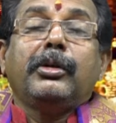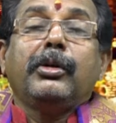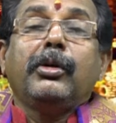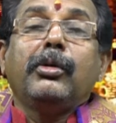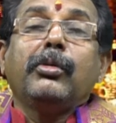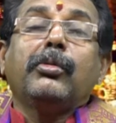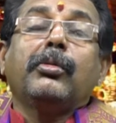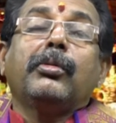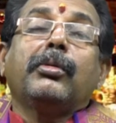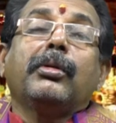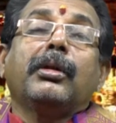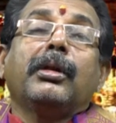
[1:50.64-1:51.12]

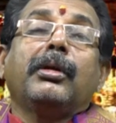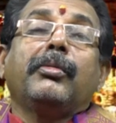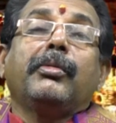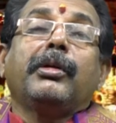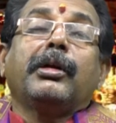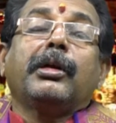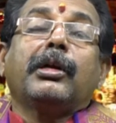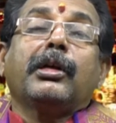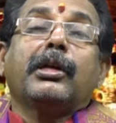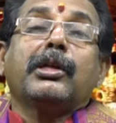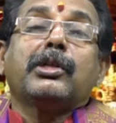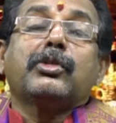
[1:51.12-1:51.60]
ఏడుకొండల
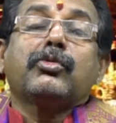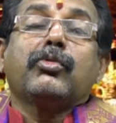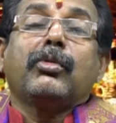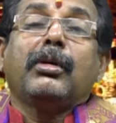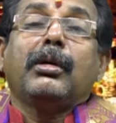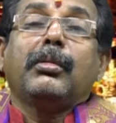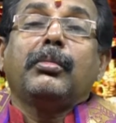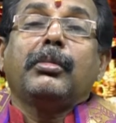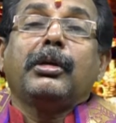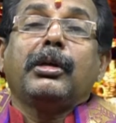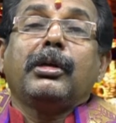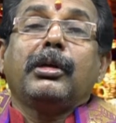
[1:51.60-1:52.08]
వెంకన్న
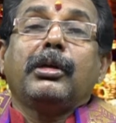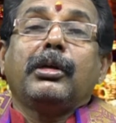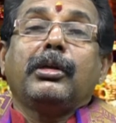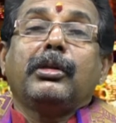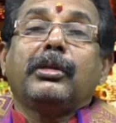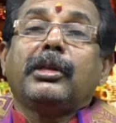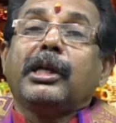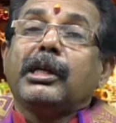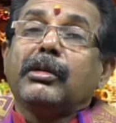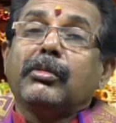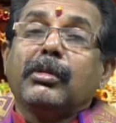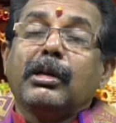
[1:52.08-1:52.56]
స్వామి
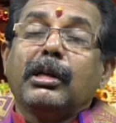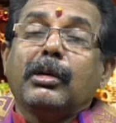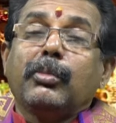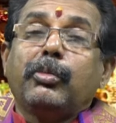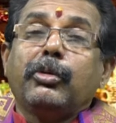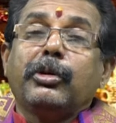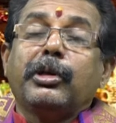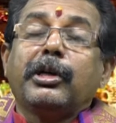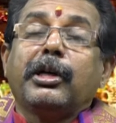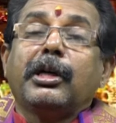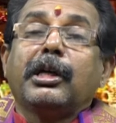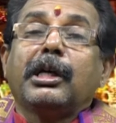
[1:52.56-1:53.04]
దయ వల్ల
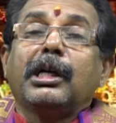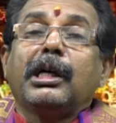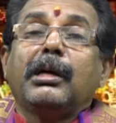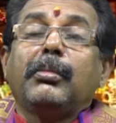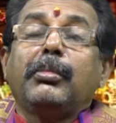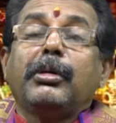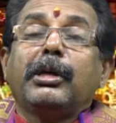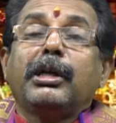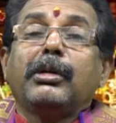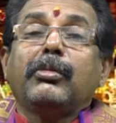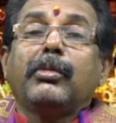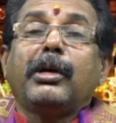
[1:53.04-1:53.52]
పుట్టాడు
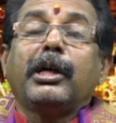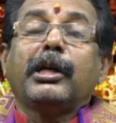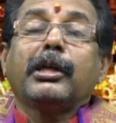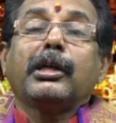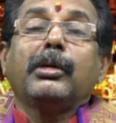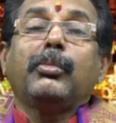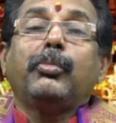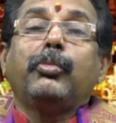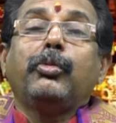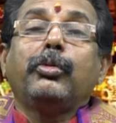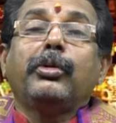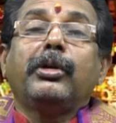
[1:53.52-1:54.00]
కాబట్టి
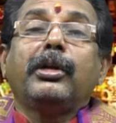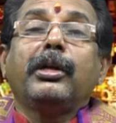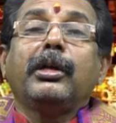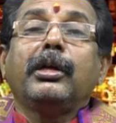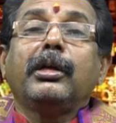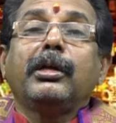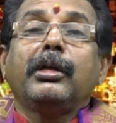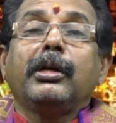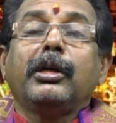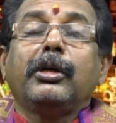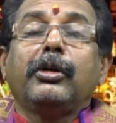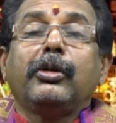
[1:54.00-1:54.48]
వాడికి పుట్టి
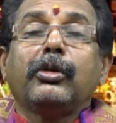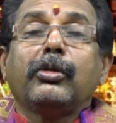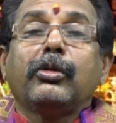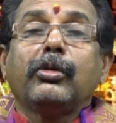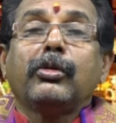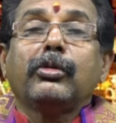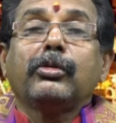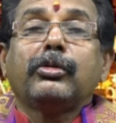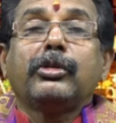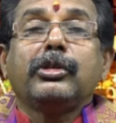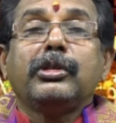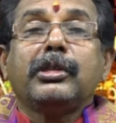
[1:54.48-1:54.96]

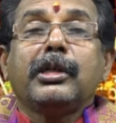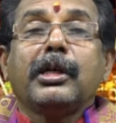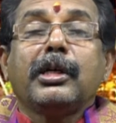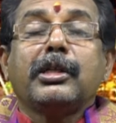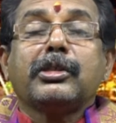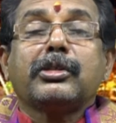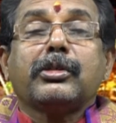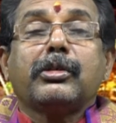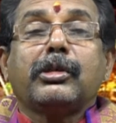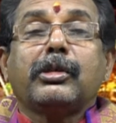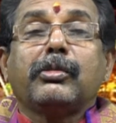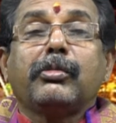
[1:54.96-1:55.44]
ఎంటుకలు
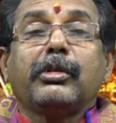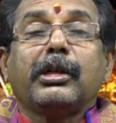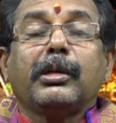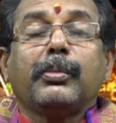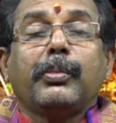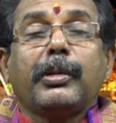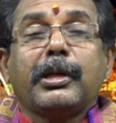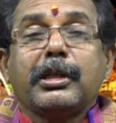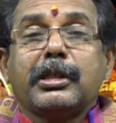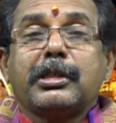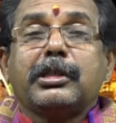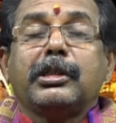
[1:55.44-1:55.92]

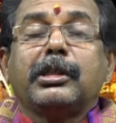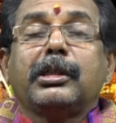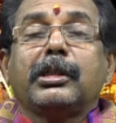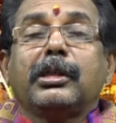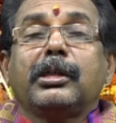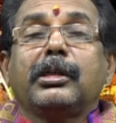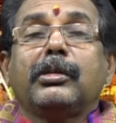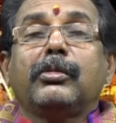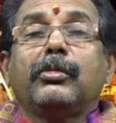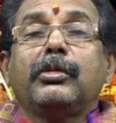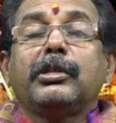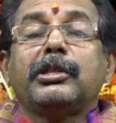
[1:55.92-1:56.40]
తీయాల్సినటువంటి
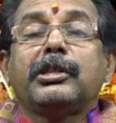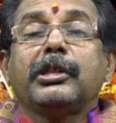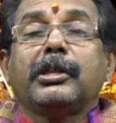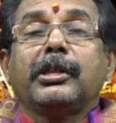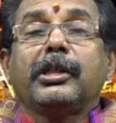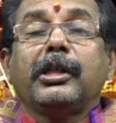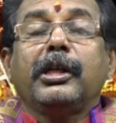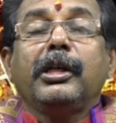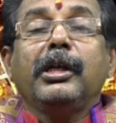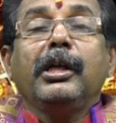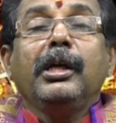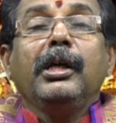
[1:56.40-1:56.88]
పరిస్థితి
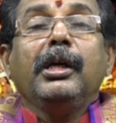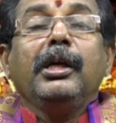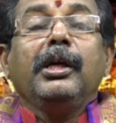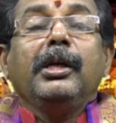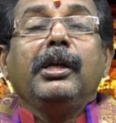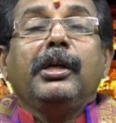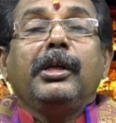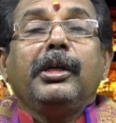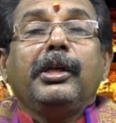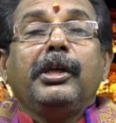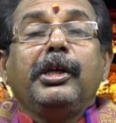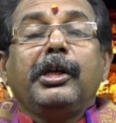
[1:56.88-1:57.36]
వచ్చింది
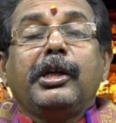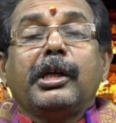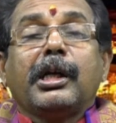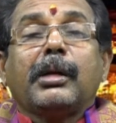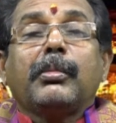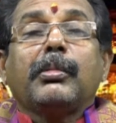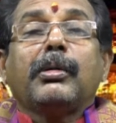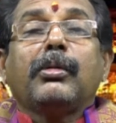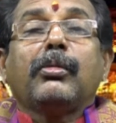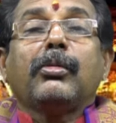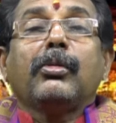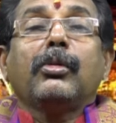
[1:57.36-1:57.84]
ఈ
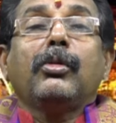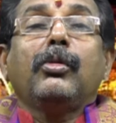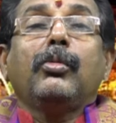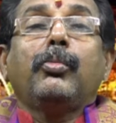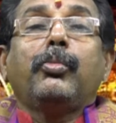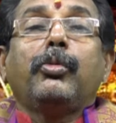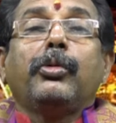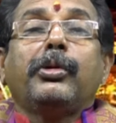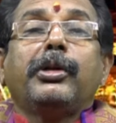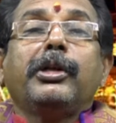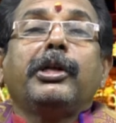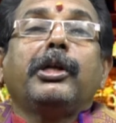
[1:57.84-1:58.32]
క్రమంలో
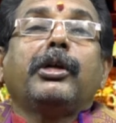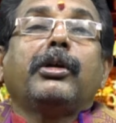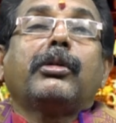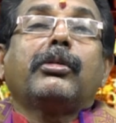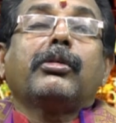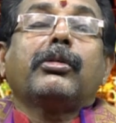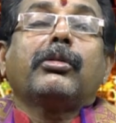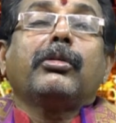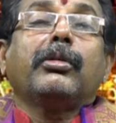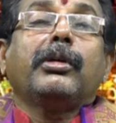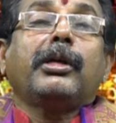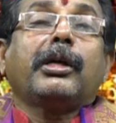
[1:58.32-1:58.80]
పుట్టి
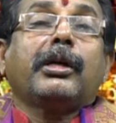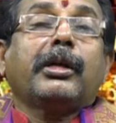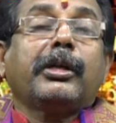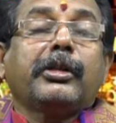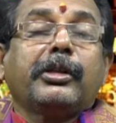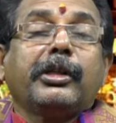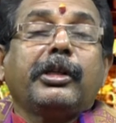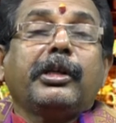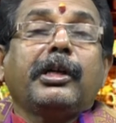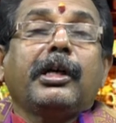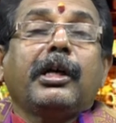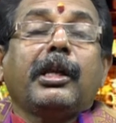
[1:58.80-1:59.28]
ఎంట్రుకలు ఎక్కడ
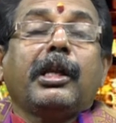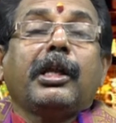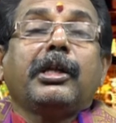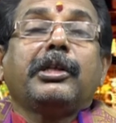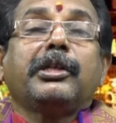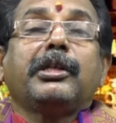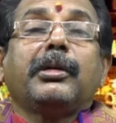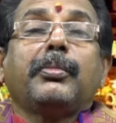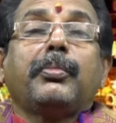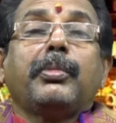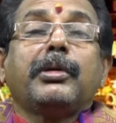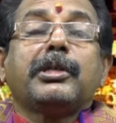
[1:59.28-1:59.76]

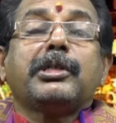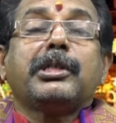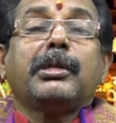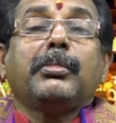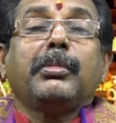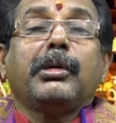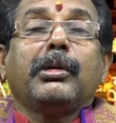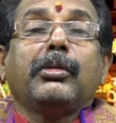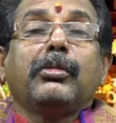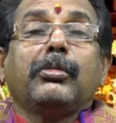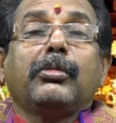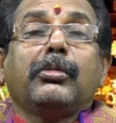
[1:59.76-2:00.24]
తీయాలని చెప్పేసి
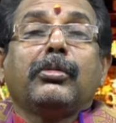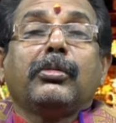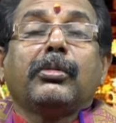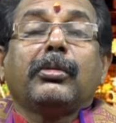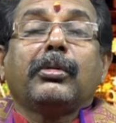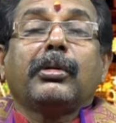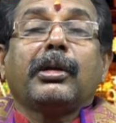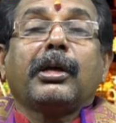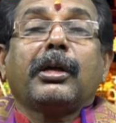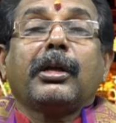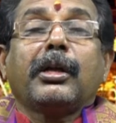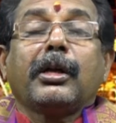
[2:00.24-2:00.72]
మేము
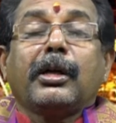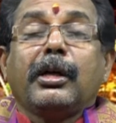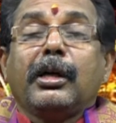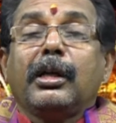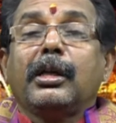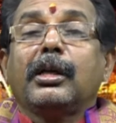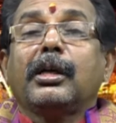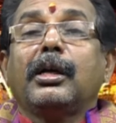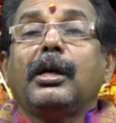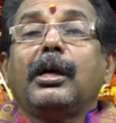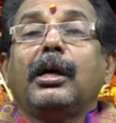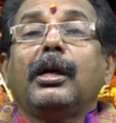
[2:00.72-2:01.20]

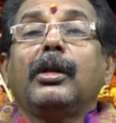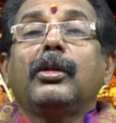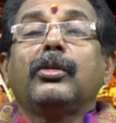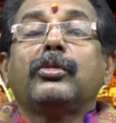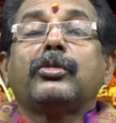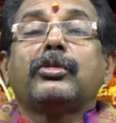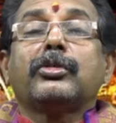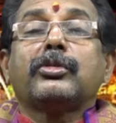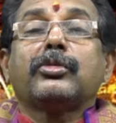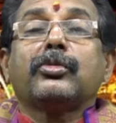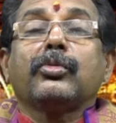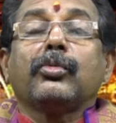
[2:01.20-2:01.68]
రకరకాలుగా
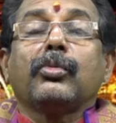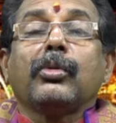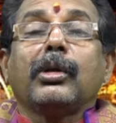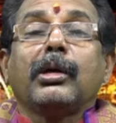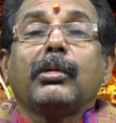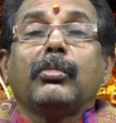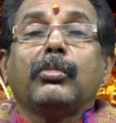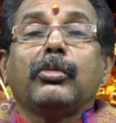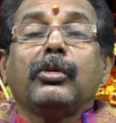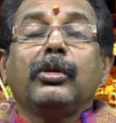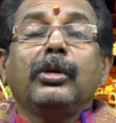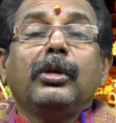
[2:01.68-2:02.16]

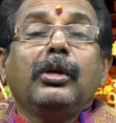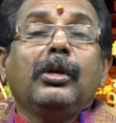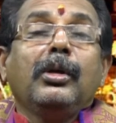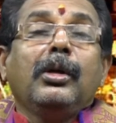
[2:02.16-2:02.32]
ఆలోచిస్తున్నాము